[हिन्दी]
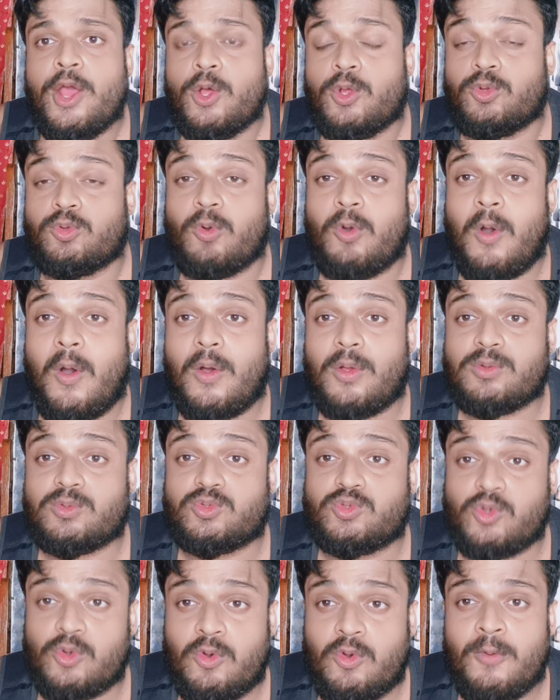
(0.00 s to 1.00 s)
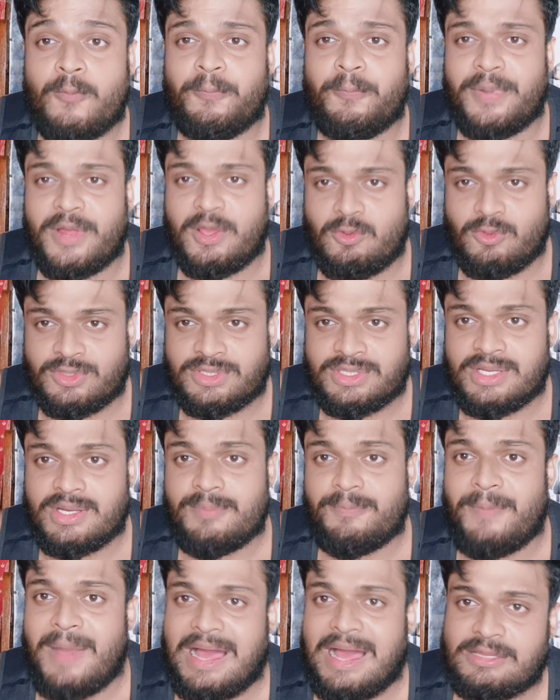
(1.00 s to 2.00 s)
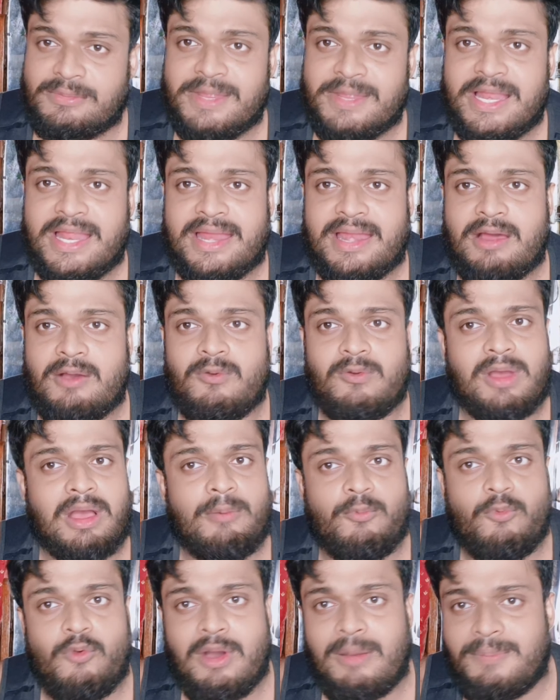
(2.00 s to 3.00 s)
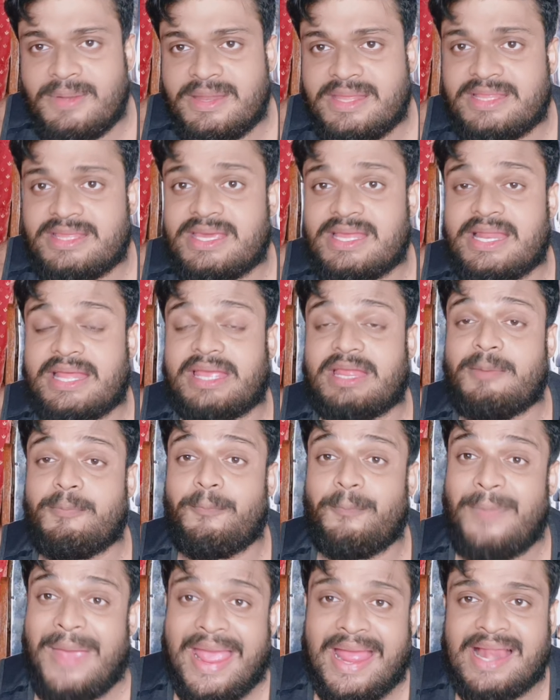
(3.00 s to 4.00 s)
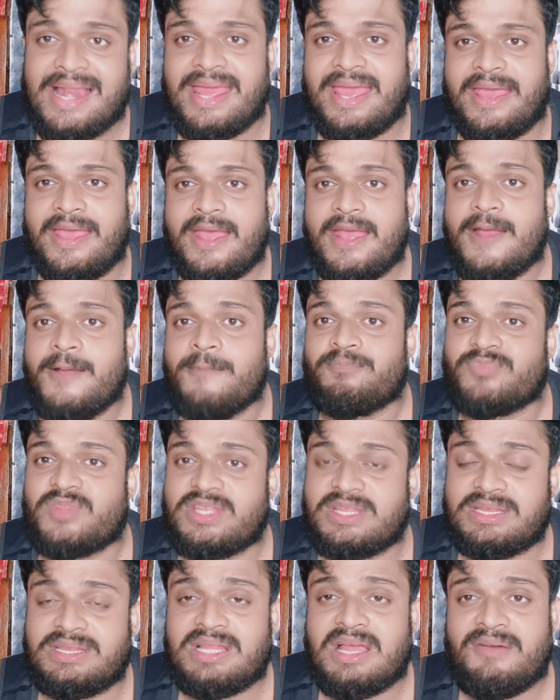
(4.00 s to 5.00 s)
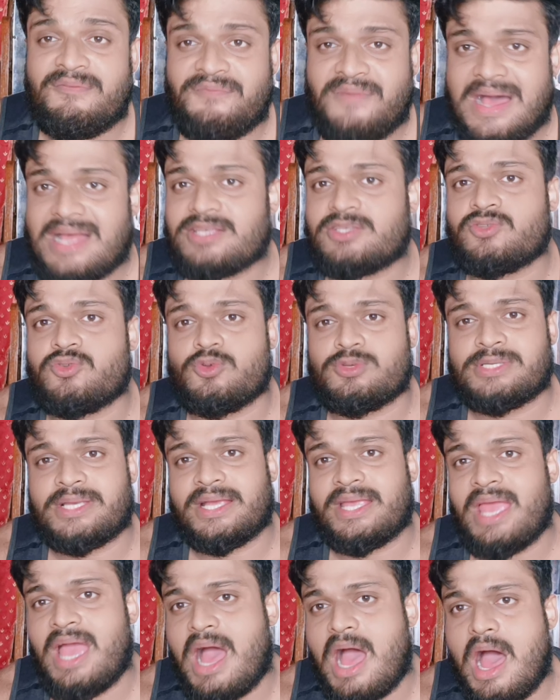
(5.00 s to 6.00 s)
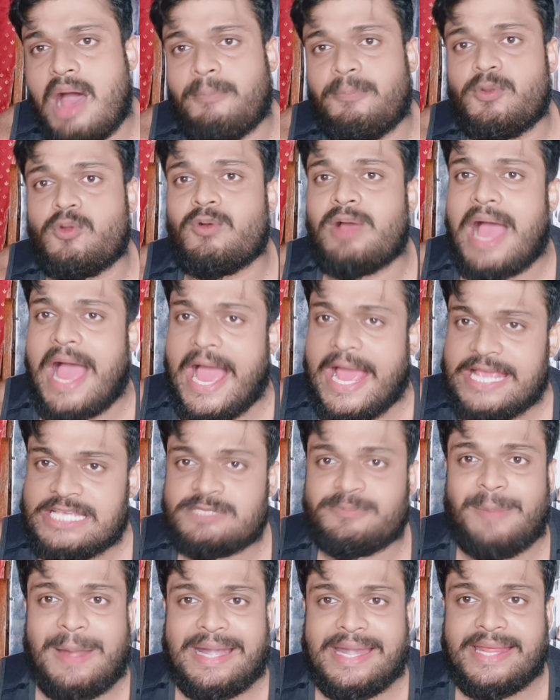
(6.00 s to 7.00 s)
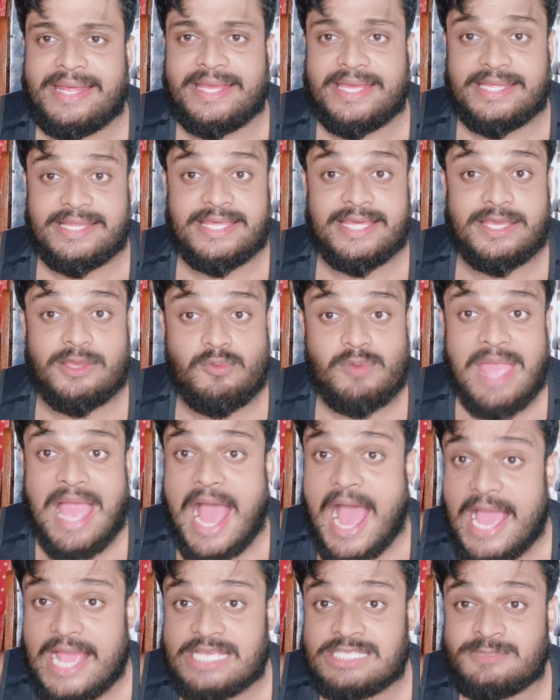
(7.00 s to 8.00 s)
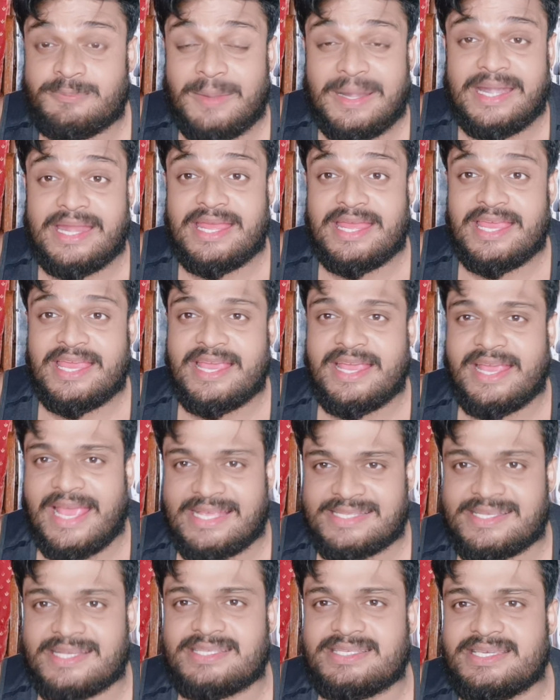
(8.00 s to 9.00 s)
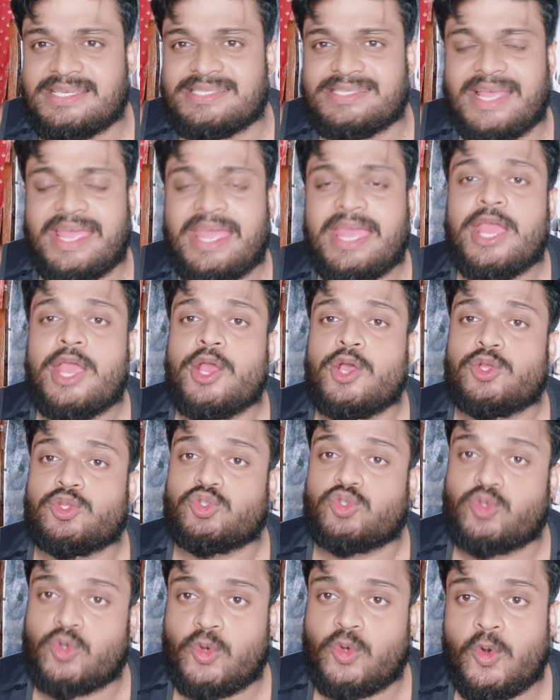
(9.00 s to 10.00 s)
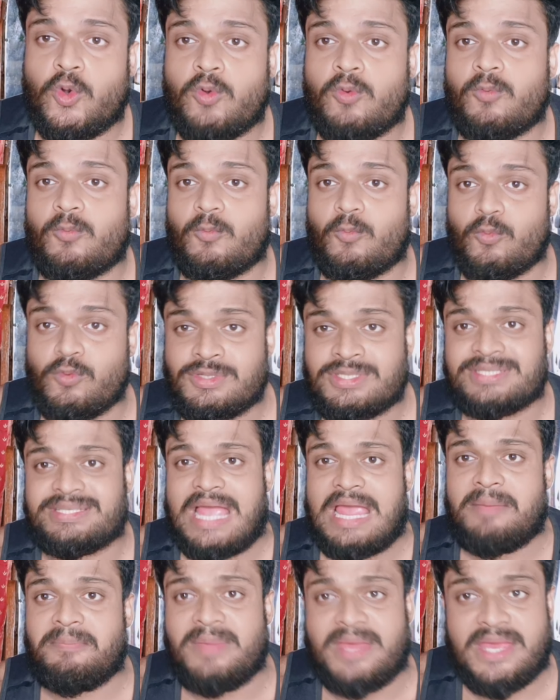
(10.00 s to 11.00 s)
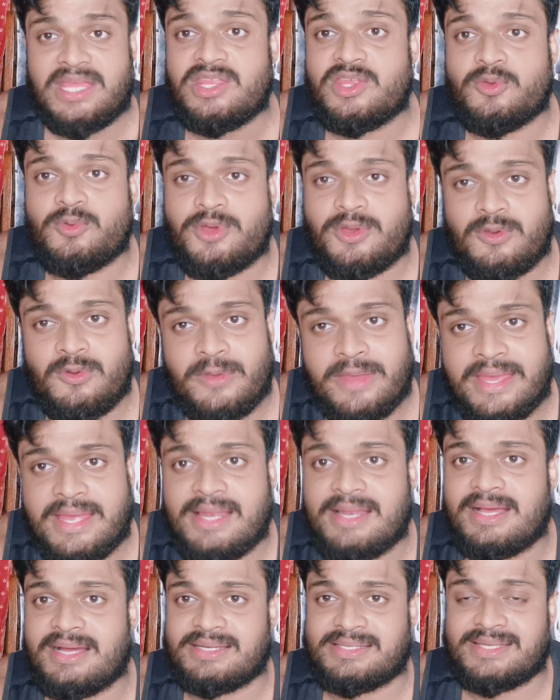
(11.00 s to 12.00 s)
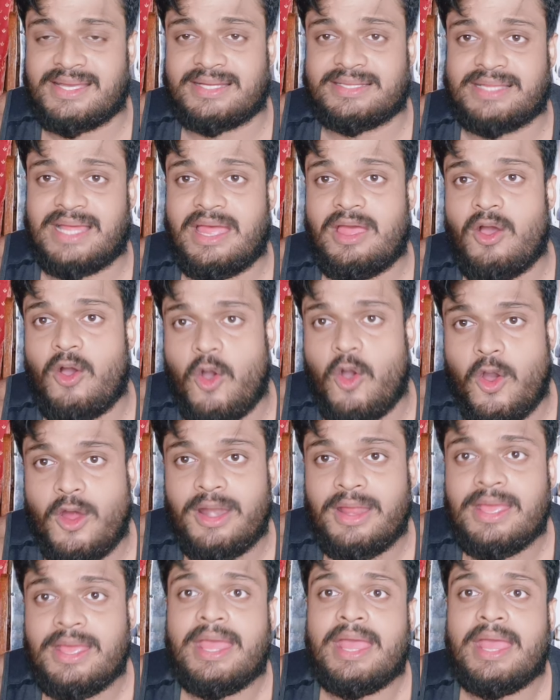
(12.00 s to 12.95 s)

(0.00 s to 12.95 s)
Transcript: तो जो प्रिकॉशन बाद में लेना होगा वो आप लीजिए लेकिन पहले जितना फास्ट हो सके आप लोग आइस पैडिंग कीजिए क्योंकि आइस पैडिंग ही एक ऐसा चीज़ है जो उस टाइम इंजरी को हिल कर सकता है और